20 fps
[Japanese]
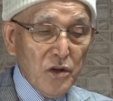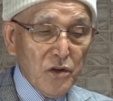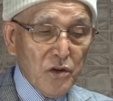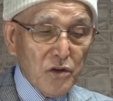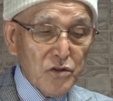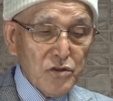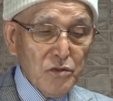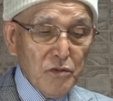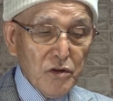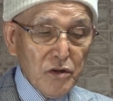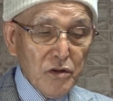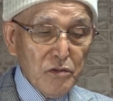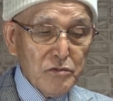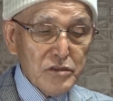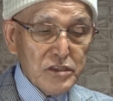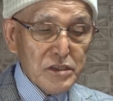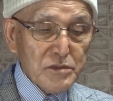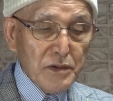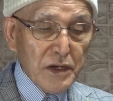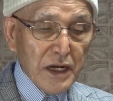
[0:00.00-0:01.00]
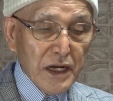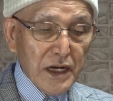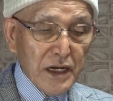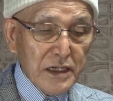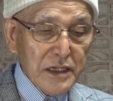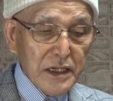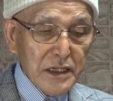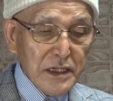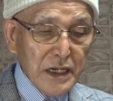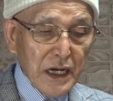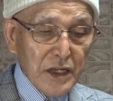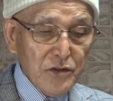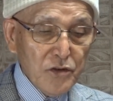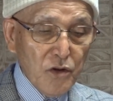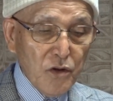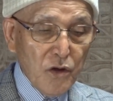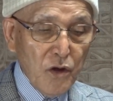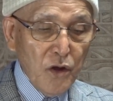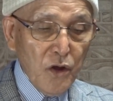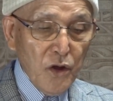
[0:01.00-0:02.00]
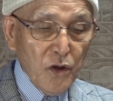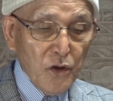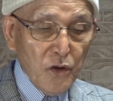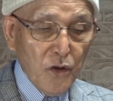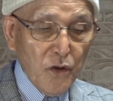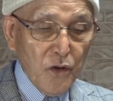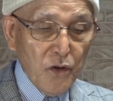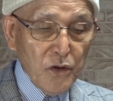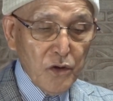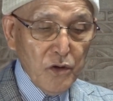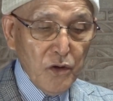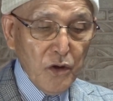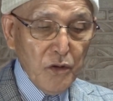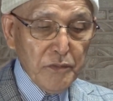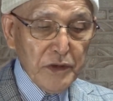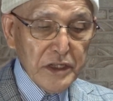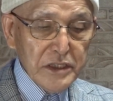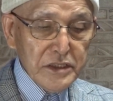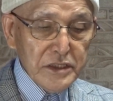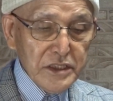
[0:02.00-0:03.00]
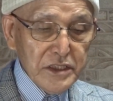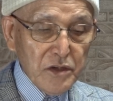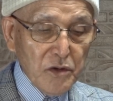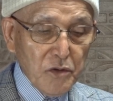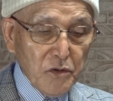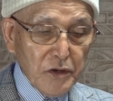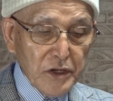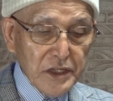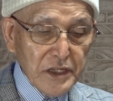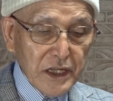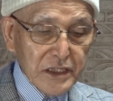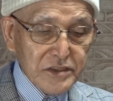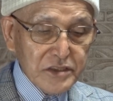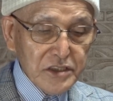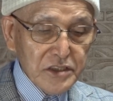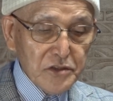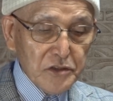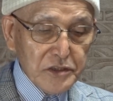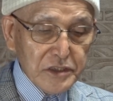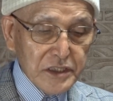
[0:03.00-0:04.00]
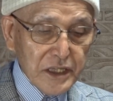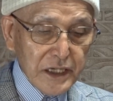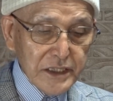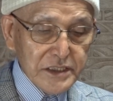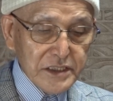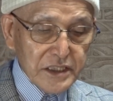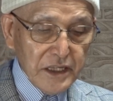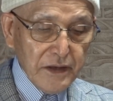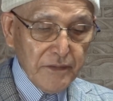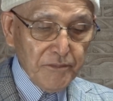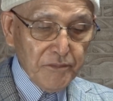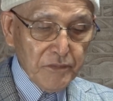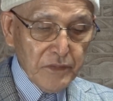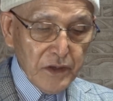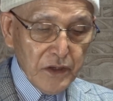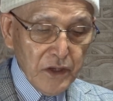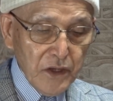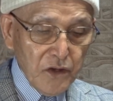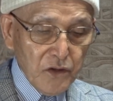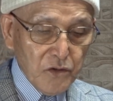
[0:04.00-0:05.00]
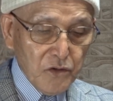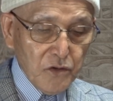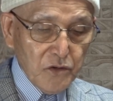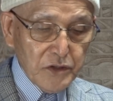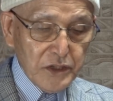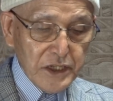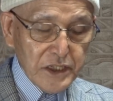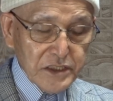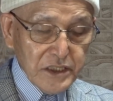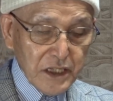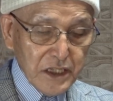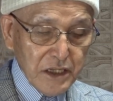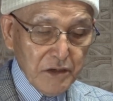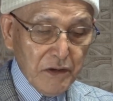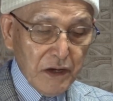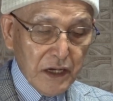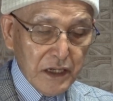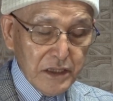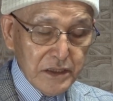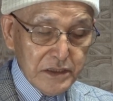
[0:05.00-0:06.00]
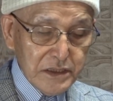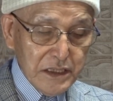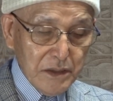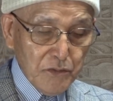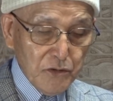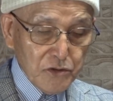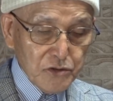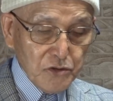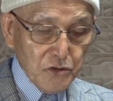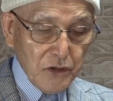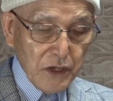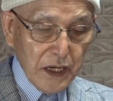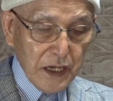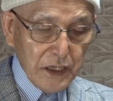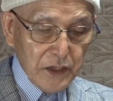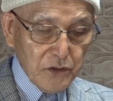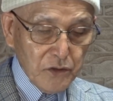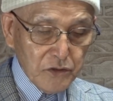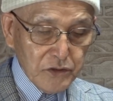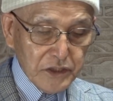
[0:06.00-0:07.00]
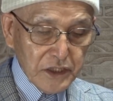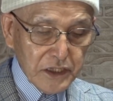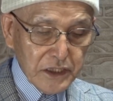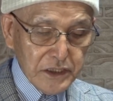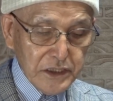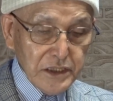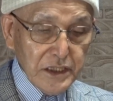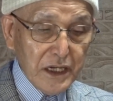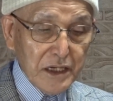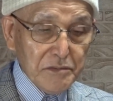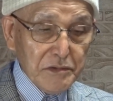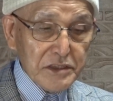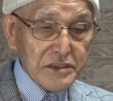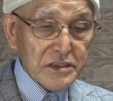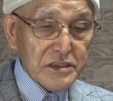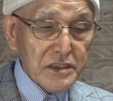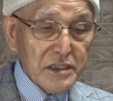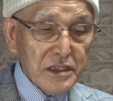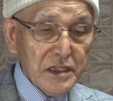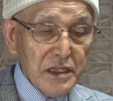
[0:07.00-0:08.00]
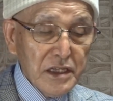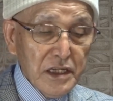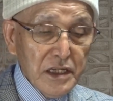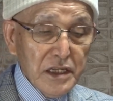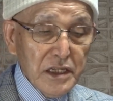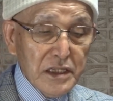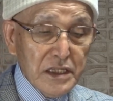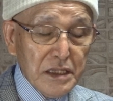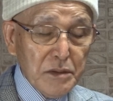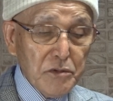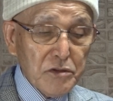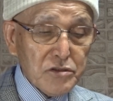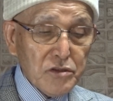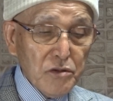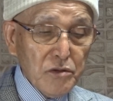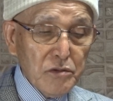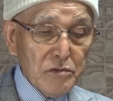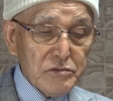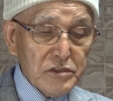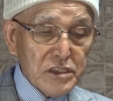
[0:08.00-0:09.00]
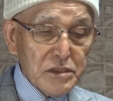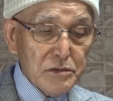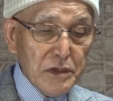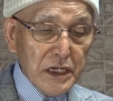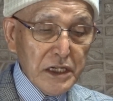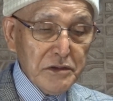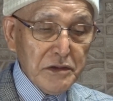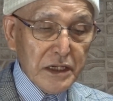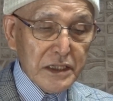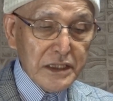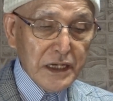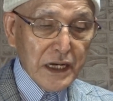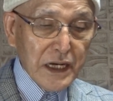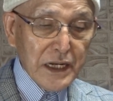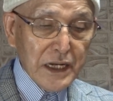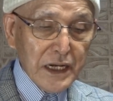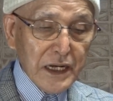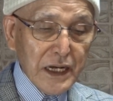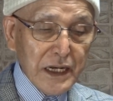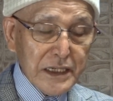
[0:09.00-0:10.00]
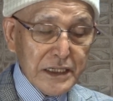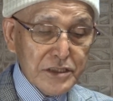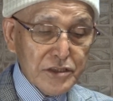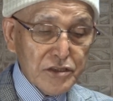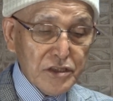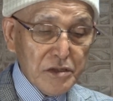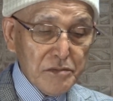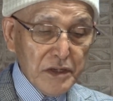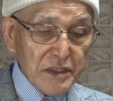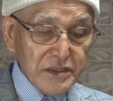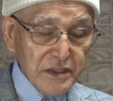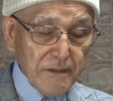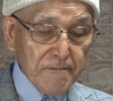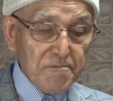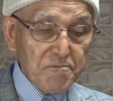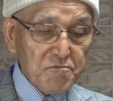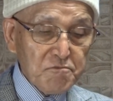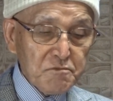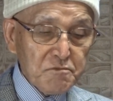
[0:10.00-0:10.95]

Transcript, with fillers: 子供の虫歯が歯の光合面に起こりやすいのに対して、高齢者では根元が標的になります。根元の虫歯にはなかなか気づきません。